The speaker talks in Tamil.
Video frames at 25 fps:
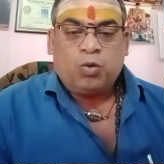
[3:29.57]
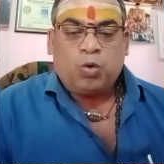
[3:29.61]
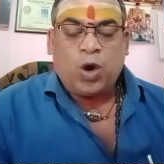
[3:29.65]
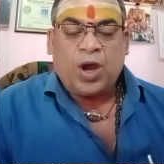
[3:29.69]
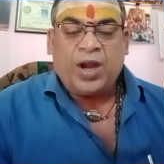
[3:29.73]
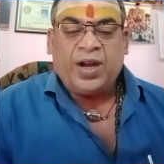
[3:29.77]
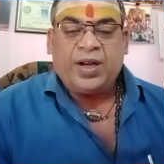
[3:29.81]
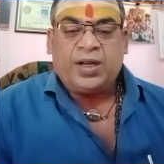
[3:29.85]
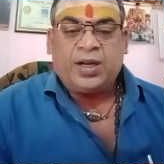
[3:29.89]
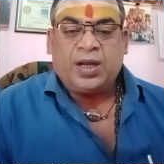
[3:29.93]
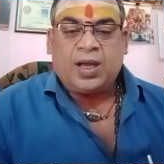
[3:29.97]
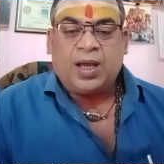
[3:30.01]

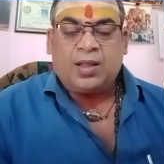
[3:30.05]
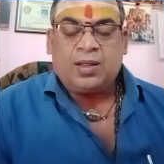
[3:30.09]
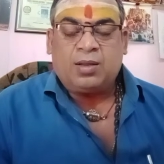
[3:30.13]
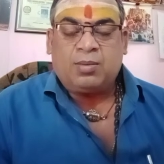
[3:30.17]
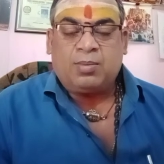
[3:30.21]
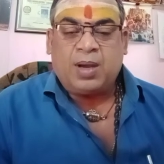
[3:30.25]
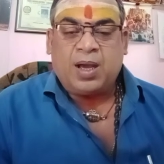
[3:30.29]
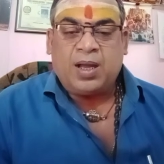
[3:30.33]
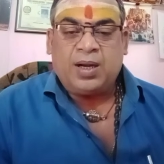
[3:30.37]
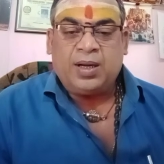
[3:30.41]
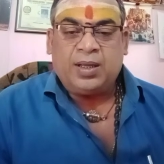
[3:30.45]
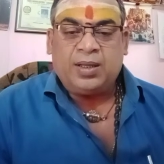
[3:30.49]
ஒயிட்டு அந்த
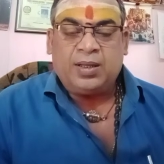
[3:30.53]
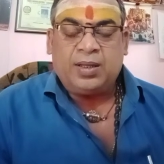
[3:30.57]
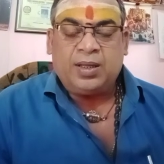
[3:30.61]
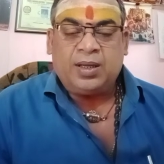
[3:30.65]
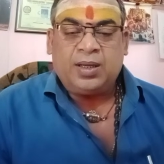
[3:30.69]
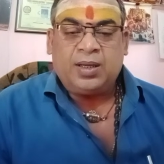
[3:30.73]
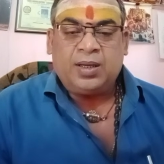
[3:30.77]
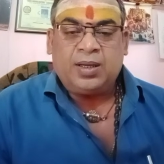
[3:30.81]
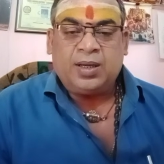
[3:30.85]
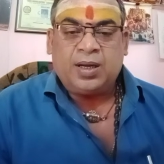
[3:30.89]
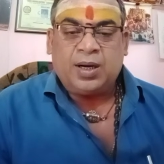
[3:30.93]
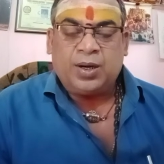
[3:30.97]
மாதிரி இது
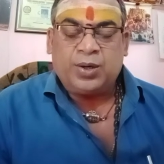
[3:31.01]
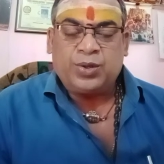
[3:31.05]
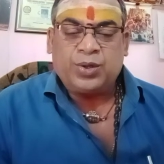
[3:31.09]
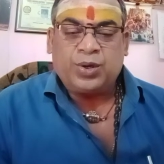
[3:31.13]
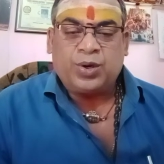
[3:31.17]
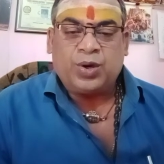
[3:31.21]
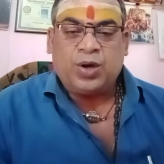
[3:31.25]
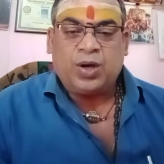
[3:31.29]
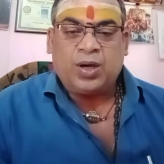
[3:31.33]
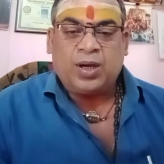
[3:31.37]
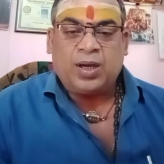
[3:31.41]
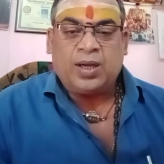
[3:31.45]

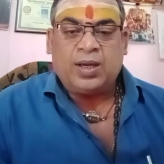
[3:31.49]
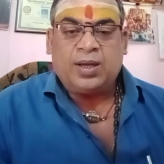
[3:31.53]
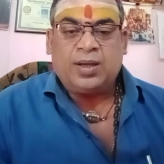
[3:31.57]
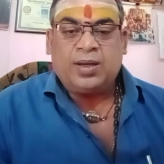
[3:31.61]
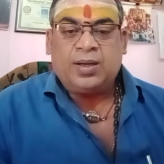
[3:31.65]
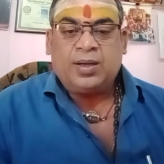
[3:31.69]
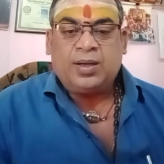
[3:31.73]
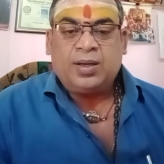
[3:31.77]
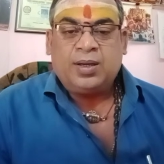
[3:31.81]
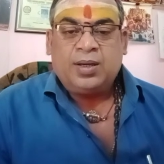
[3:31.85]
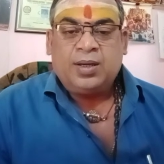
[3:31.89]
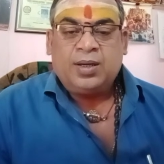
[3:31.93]
எடுத்துக்கோங்க
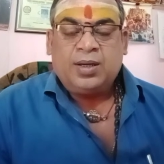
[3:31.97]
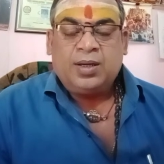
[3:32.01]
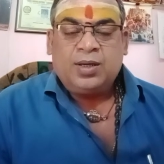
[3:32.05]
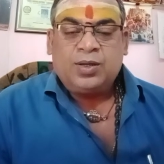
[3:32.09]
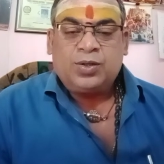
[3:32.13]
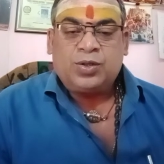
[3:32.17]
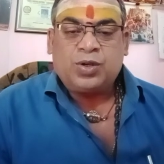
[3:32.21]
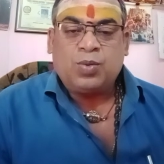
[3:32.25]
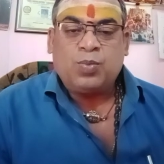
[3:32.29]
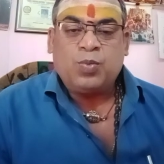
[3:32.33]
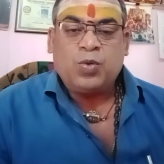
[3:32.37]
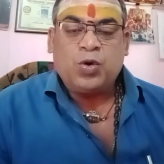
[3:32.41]

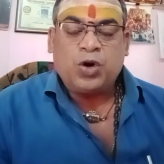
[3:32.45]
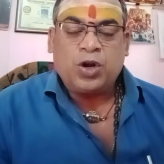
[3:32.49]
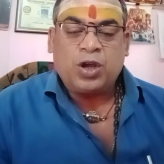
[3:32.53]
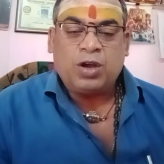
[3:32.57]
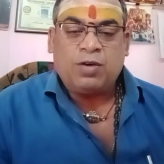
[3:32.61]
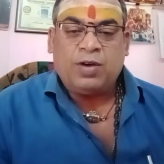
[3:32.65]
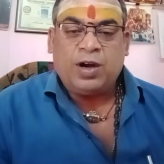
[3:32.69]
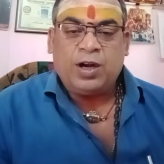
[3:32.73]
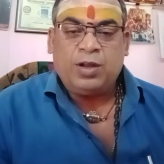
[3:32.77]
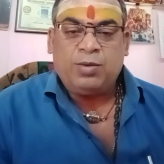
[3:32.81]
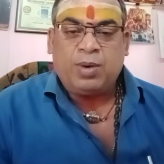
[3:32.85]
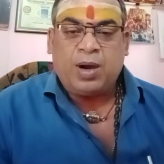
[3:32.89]
ஸோ
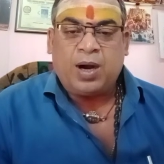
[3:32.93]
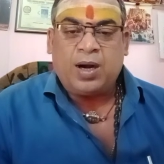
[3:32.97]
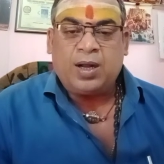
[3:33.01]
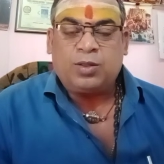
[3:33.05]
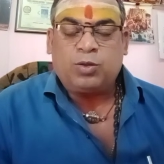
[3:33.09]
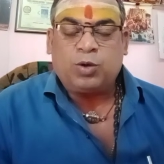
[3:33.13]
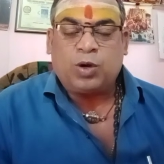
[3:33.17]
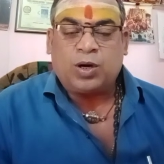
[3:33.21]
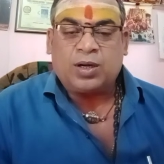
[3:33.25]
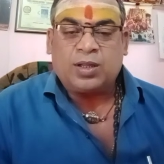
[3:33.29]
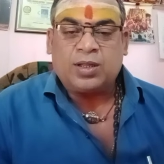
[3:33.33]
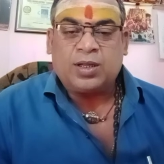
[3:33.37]
முருக வழிபாடை
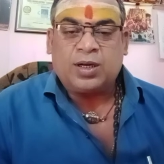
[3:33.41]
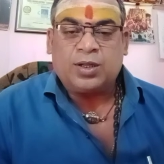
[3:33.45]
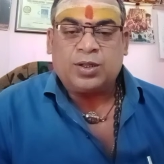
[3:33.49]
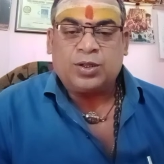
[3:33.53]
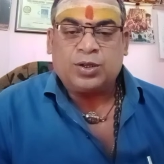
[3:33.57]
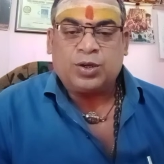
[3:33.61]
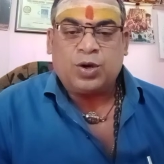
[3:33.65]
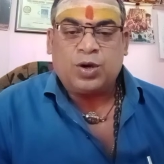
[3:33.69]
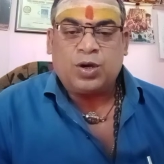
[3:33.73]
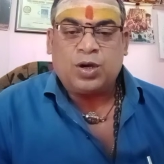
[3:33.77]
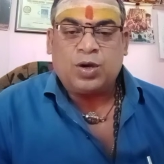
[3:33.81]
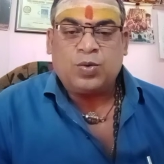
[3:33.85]
தொடர்ந்து
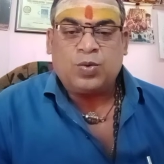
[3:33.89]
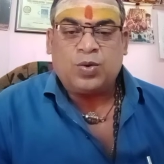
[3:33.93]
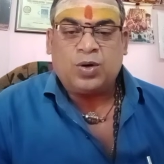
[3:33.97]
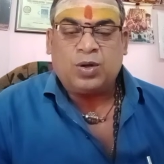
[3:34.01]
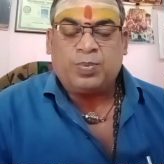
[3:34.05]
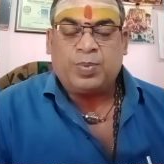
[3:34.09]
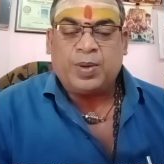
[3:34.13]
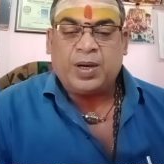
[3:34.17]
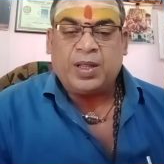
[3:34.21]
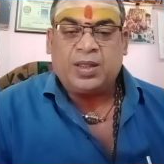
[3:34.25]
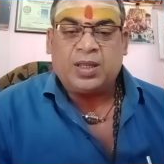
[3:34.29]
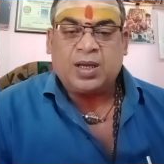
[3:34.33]
எடுத்துக்கோங்க
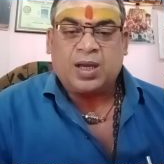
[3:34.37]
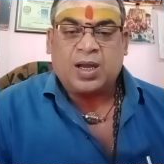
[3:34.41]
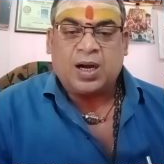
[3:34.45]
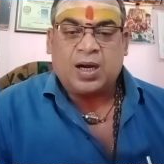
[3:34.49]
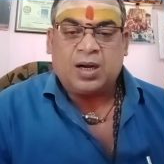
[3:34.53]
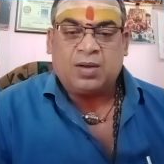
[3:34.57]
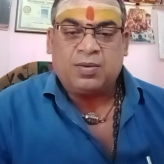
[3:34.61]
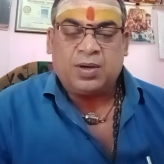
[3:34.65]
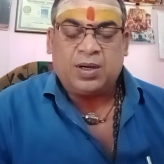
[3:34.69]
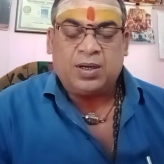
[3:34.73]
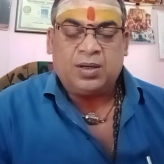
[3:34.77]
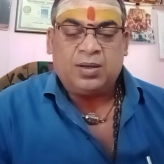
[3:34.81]
உங்களுக்கு பிடித்த
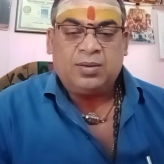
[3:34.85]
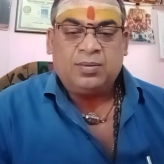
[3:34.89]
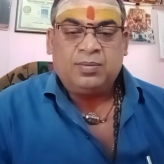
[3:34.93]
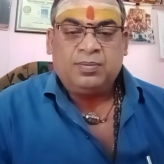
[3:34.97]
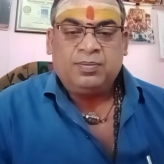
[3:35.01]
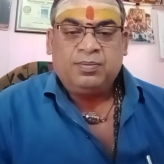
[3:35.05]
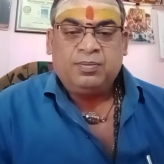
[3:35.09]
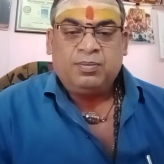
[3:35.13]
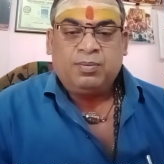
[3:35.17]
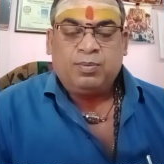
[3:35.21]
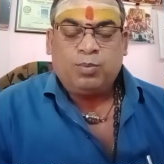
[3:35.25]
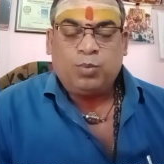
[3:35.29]
கடவுள்
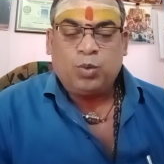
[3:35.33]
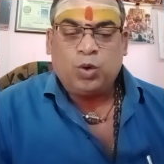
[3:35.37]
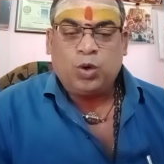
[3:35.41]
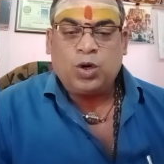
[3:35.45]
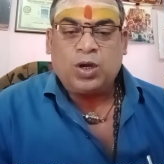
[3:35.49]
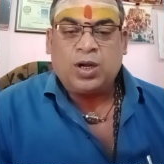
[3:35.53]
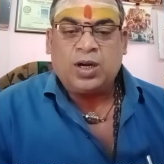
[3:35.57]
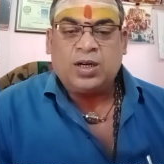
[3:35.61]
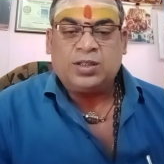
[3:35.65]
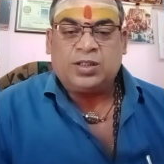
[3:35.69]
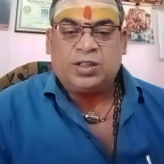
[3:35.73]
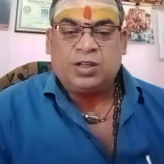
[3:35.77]

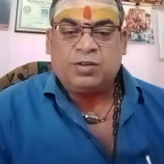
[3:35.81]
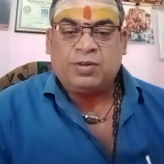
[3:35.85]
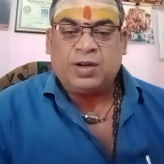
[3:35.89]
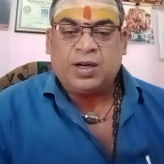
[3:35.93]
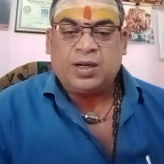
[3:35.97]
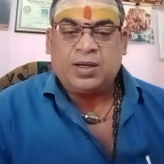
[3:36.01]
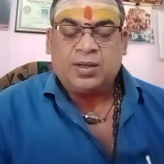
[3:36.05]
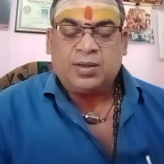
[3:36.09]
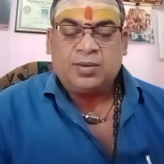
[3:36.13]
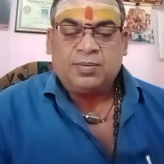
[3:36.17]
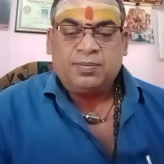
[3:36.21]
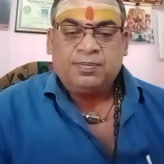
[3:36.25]
முருகன்
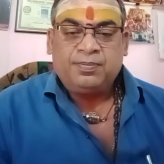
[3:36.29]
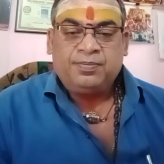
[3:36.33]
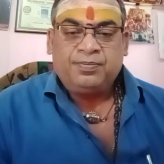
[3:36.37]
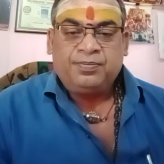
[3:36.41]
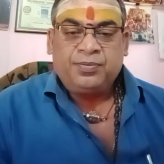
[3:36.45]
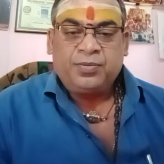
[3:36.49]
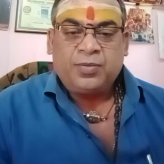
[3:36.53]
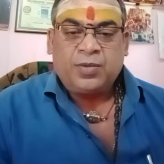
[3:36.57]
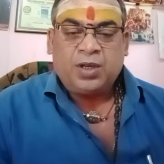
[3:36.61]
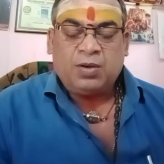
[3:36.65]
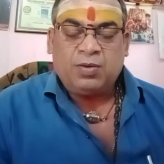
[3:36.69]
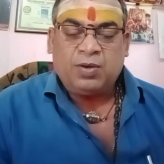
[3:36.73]
சிவன்
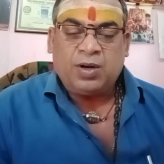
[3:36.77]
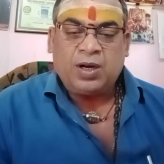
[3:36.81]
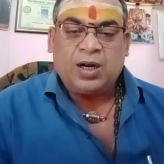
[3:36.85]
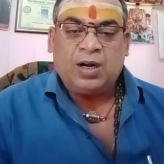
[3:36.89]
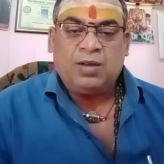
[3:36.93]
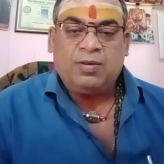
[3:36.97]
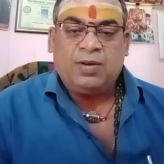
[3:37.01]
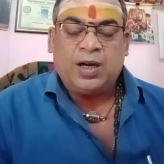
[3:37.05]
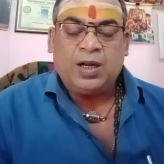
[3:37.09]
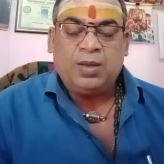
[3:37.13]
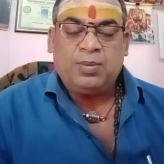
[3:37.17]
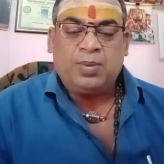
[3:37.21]

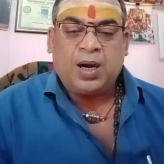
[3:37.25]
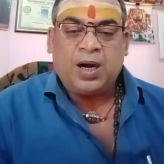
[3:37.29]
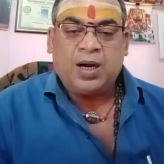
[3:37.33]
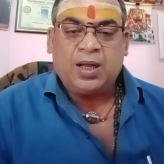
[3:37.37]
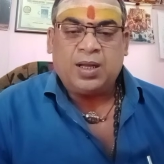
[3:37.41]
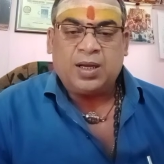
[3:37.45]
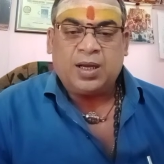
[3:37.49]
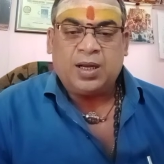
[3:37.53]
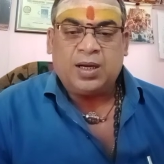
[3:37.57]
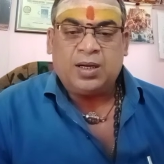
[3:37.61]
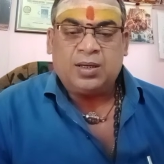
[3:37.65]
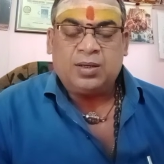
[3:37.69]
இவர்களை
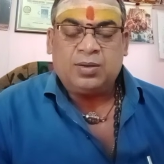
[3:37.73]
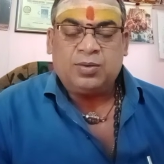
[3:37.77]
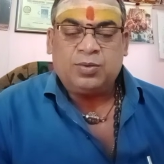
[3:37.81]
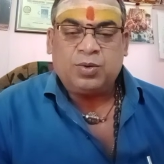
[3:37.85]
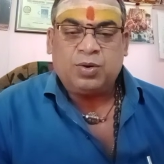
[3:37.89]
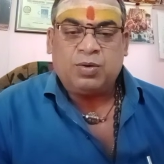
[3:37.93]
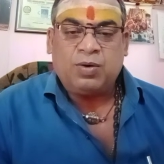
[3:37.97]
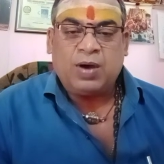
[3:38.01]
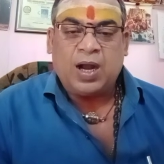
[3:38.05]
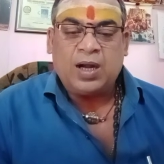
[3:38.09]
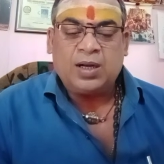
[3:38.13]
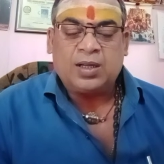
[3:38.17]
வழிபாடுங்கள்
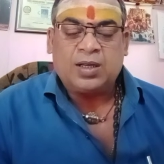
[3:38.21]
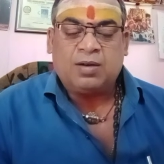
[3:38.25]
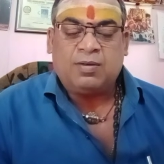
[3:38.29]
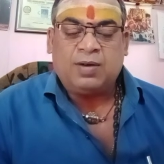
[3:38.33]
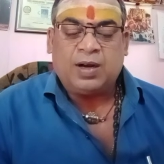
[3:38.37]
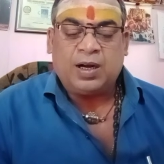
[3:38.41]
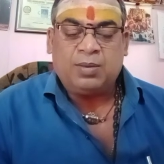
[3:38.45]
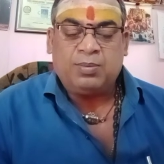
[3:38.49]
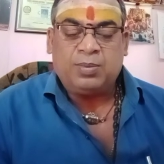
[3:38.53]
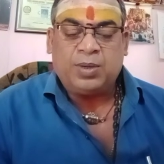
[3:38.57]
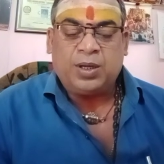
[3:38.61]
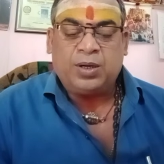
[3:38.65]
உங்கள் வாழ்க்கை
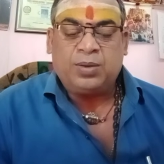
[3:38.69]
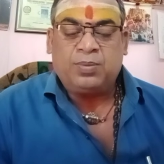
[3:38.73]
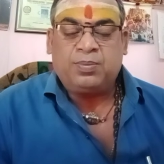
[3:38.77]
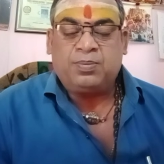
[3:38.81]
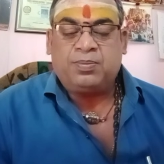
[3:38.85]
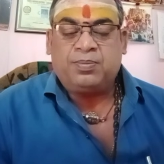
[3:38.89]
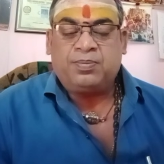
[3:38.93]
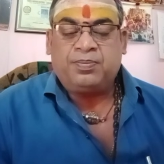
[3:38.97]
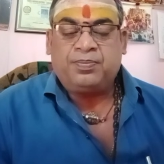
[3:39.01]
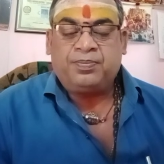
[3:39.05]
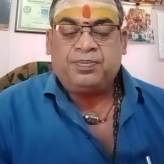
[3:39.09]
வளம் பெறும்